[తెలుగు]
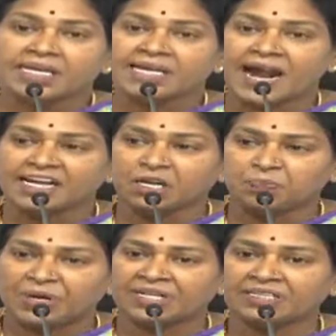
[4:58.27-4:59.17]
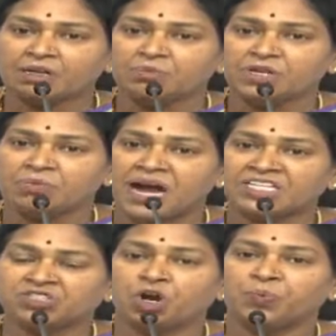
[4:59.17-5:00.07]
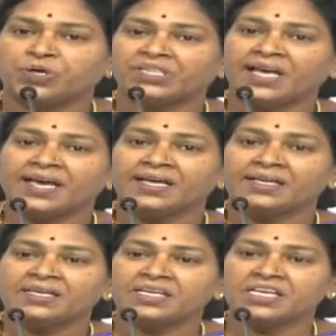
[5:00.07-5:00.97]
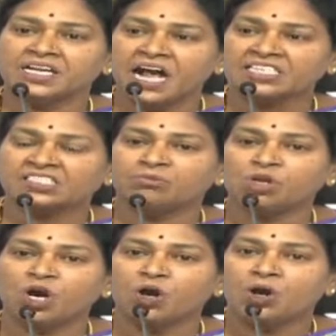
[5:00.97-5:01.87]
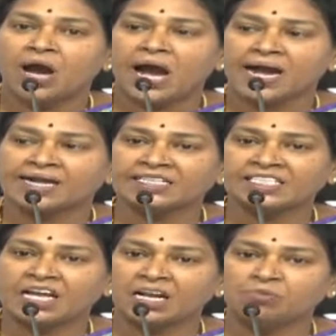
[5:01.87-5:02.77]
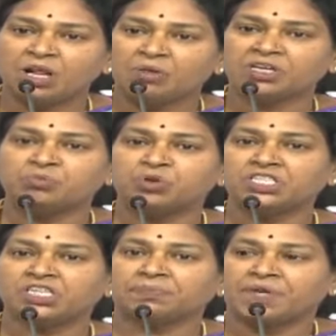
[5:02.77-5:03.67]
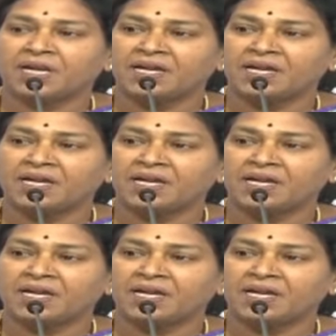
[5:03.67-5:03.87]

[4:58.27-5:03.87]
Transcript: ఇలాంటి పద్ధతులు మీరు మార్చుకోకపోతే ఈ రాష్ట్రంలో అక్క చెల్లెములే మీకు బుద్ధి చెప్తారు